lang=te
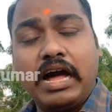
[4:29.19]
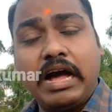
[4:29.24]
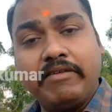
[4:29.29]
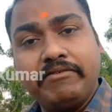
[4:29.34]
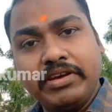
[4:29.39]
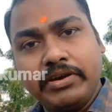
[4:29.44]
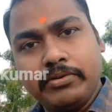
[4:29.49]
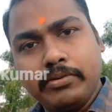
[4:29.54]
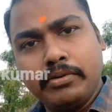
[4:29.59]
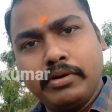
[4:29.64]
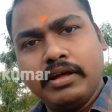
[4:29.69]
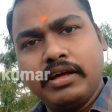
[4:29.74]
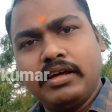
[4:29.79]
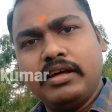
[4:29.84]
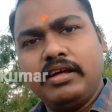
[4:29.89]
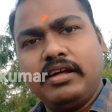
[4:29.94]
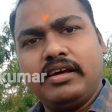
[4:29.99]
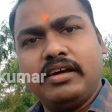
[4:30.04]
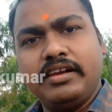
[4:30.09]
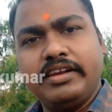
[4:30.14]
అవి కూడా
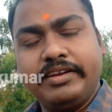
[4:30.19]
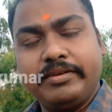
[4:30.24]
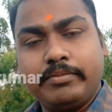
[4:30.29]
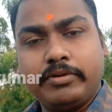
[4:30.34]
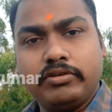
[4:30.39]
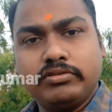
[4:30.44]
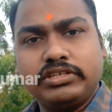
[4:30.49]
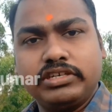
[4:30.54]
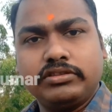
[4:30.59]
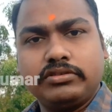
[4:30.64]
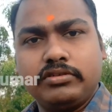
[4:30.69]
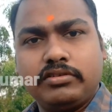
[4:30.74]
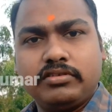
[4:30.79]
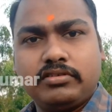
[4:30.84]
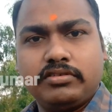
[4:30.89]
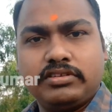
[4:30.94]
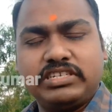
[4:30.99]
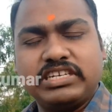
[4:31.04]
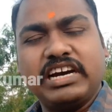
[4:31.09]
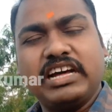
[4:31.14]
నేను
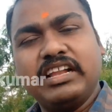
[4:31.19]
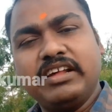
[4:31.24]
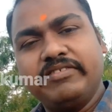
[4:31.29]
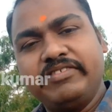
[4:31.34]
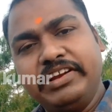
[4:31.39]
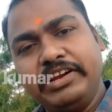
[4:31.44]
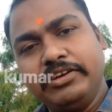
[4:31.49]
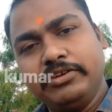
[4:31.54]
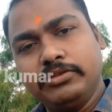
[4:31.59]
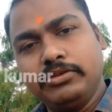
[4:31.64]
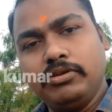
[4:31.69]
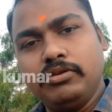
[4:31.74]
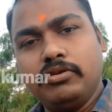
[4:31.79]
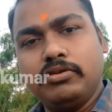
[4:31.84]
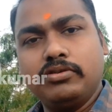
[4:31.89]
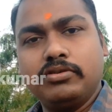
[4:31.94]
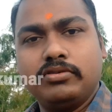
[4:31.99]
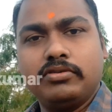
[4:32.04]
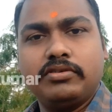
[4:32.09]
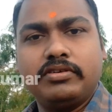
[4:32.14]
భవిష్యత్తులో చాలా
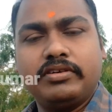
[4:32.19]
వీడియోల్లో